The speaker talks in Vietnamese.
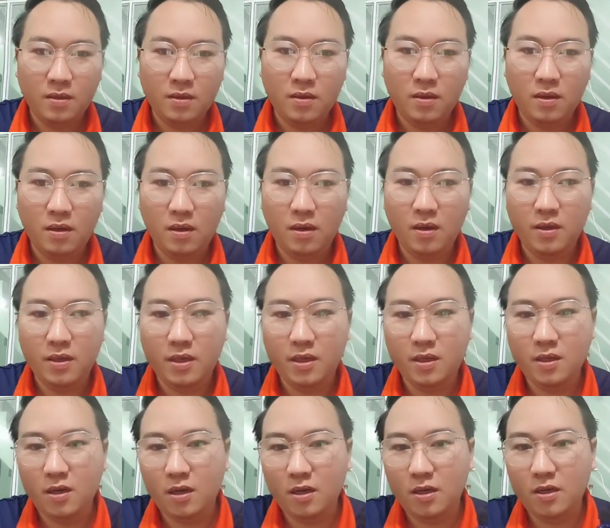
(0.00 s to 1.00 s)
ờ
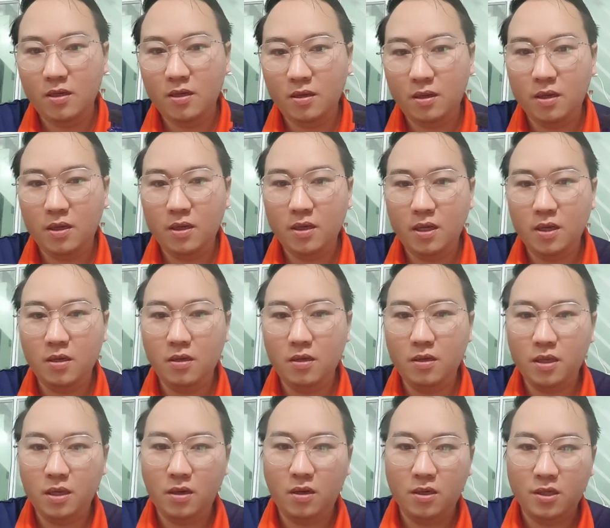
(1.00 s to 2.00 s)
in cái này nó in thì
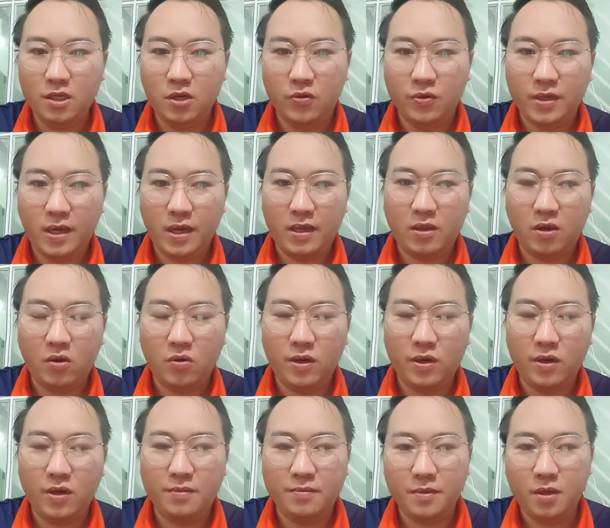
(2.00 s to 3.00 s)
nó chỉ ở triệu sang
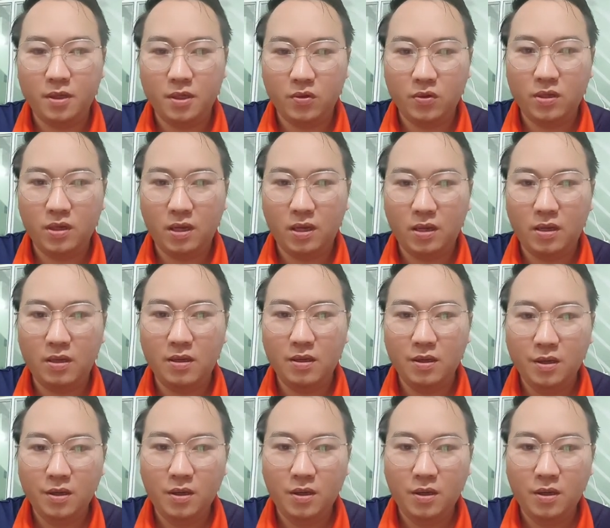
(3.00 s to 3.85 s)
đầu nè ở triệu sang